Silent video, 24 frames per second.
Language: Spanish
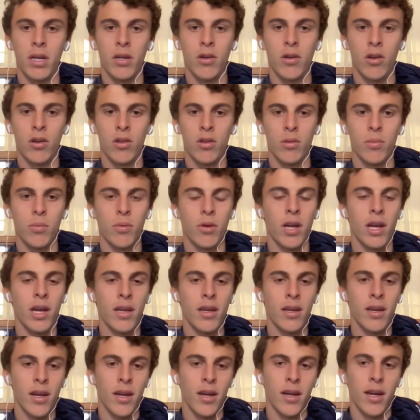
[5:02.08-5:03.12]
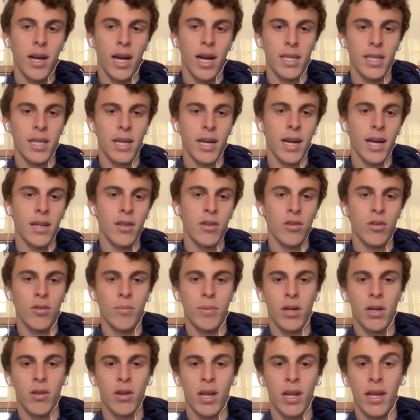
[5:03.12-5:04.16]
cortos por ahí, atacando
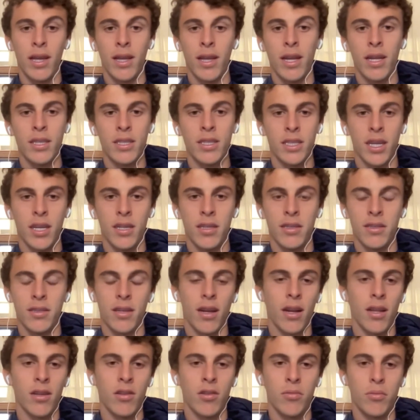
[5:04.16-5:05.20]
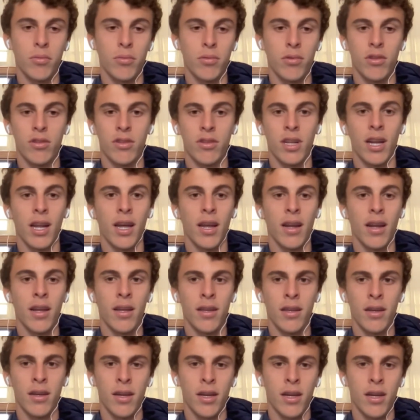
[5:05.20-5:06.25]
más con la derecha y cerrando puntos en la
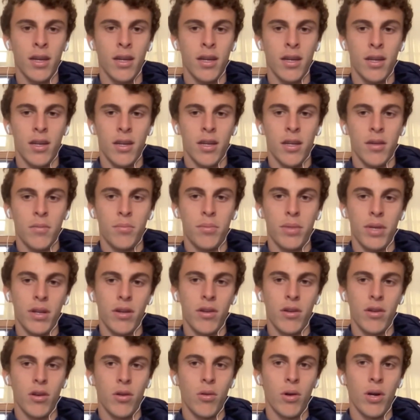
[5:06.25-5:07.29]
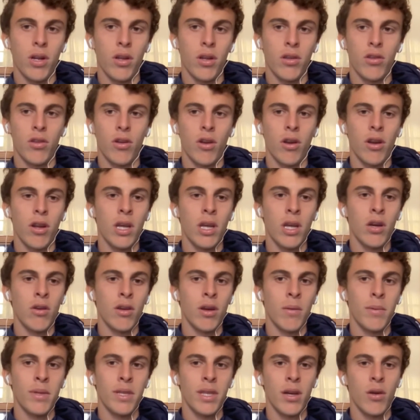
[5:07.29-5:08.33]
red. Pero bueno, en torneo
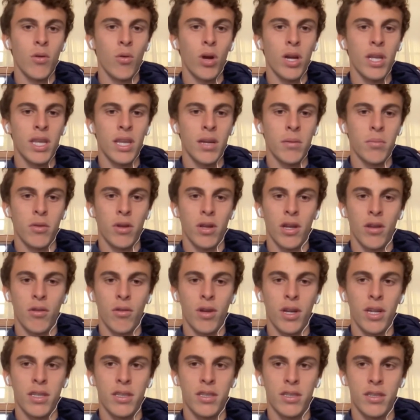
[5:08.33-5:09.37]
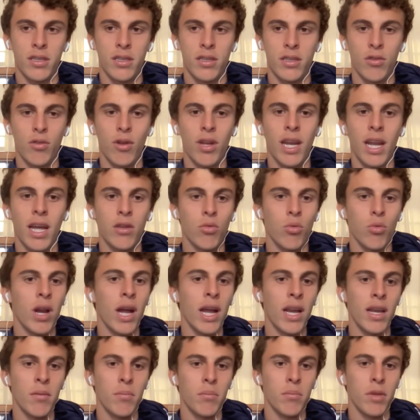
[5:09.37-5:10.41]
obviamente cuesta porque no es, no es
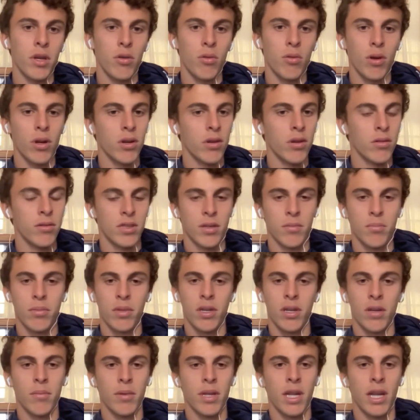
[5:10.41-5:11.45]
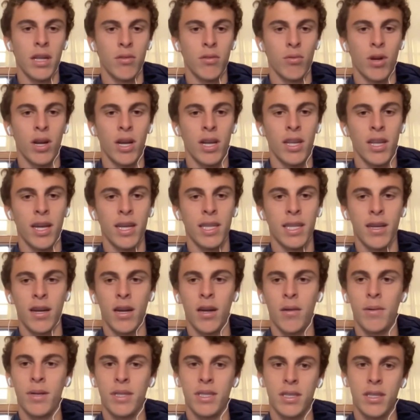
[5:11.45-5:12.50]
natural en mi juego, siempre mi naturalidad
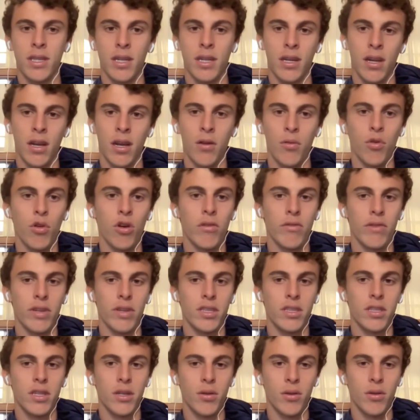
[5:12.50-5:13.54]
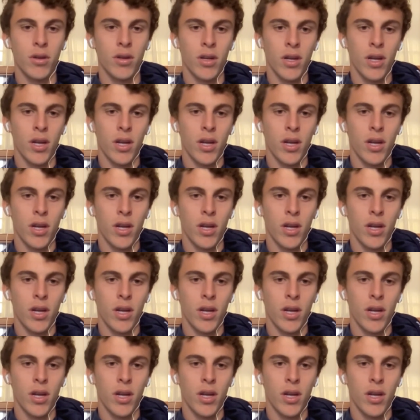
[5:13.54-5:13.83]
estaba más en el juego defensivo,